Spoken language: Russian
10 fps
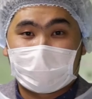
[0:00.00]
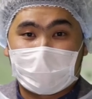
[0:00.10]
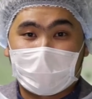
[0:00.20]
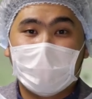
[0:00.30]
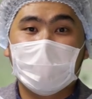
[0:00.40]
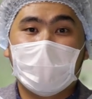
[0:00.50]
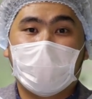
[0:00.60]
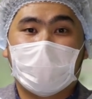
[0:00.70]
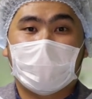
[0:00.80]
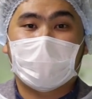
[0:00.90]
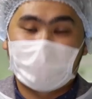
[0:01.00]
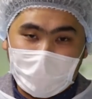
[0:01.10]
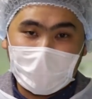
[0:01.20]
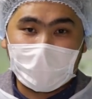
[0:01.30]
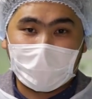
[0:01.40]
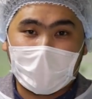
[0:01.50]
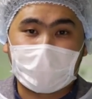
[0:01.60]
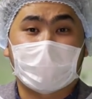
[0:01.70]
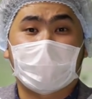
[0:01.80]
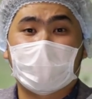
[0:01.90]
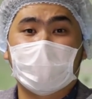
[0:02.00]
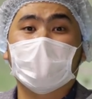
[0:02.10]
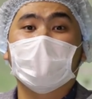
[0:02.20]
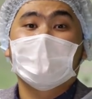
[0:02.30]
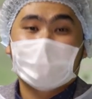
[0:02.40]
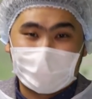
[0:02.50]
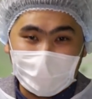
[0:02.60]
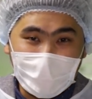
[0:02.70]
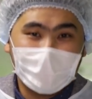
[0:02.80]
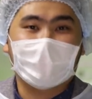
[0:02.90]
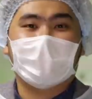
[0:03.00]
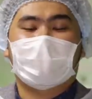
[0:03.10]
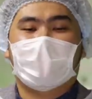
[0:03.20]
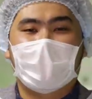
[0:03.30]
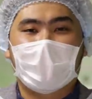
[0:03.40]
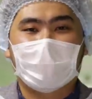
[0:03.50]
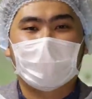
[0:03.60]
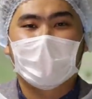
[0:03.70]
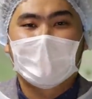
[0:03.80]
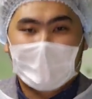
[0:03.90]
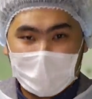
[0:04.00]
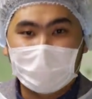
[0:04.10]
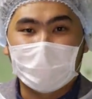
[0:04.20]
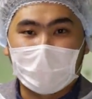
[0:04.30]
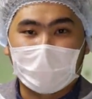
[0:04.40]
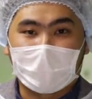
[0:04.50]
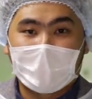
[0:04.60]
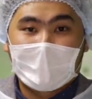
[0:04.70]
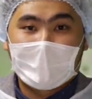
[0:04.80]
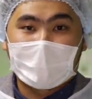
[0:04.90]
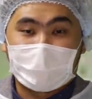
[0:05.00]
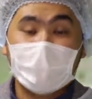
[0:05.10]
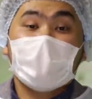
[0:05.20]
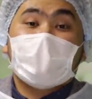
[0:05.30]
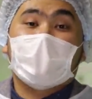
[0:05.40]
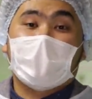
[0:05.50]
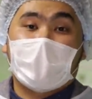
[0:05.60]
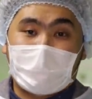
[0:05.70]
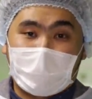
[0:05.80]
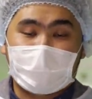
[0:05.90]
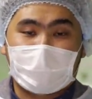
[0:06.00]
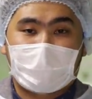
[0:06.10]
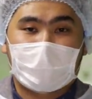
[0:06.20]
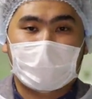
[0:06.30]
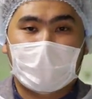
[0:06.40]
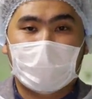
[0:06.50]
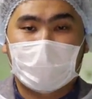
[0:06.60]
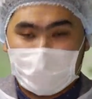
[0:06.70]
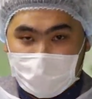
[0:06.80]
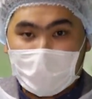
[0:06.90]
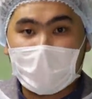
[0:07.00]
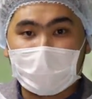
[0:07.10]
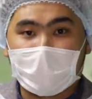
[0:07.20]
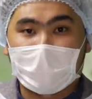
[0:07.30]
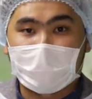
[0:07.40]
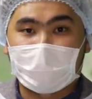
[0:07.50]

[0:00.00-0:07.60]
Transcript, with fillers: С таким а, девизом наши врачи смело шагают вперед. Сегодняшняя операция прошла успешно, и